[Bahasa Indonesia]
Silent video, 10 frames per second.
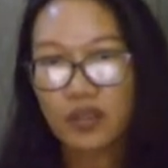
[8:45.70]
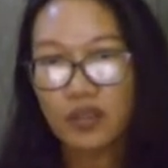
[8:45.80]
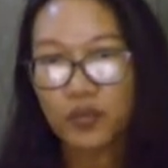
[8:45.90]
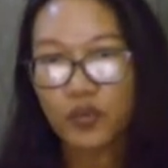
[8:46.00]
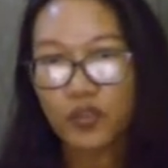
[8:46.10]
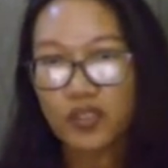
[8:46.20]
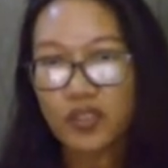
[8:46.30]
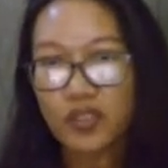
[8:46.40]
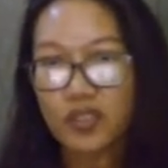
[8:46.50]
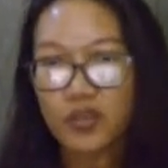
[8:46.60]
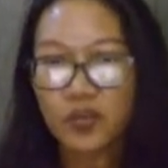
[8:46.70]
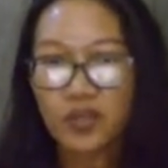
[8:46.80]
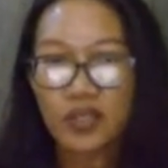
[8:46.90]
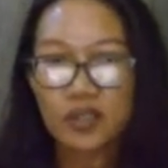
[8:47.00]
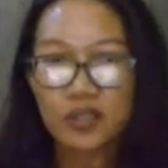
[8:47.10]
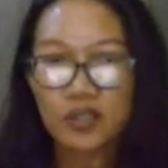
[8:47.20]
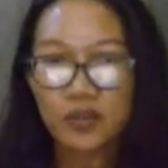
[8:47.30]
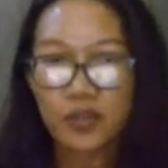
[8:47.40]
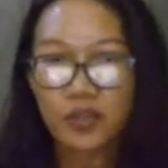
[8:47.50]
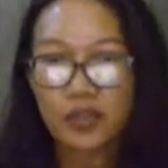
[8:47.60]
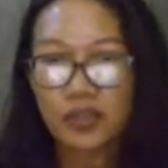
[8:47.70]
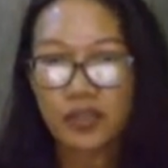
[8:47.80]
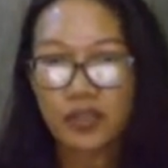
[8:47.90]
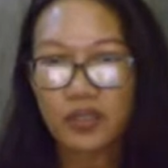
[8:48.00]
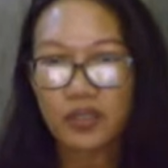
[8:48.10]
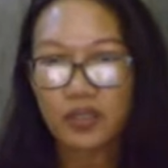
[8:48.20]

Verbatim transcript: putih di transparansi seperti ini